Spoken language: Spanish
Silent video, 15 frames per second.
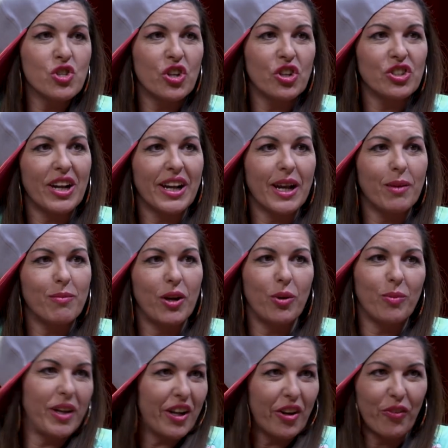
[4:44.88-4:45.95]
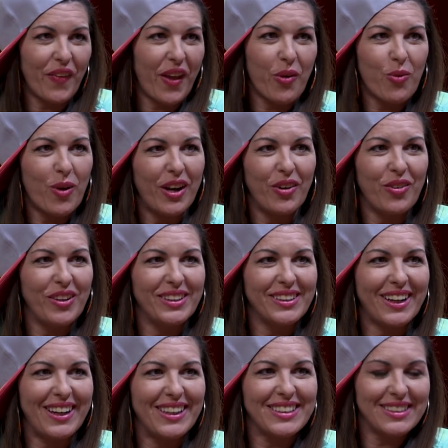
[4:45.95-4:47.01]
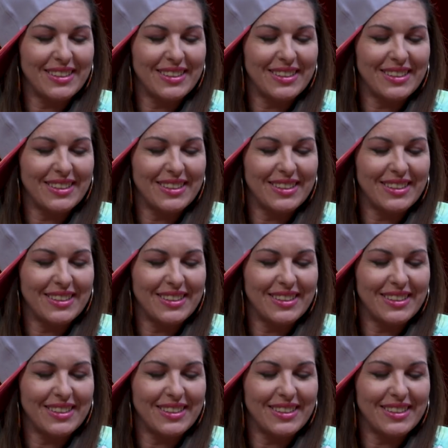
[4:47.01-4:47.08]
mucho sacármelo, me dijeron, da igual, no entras.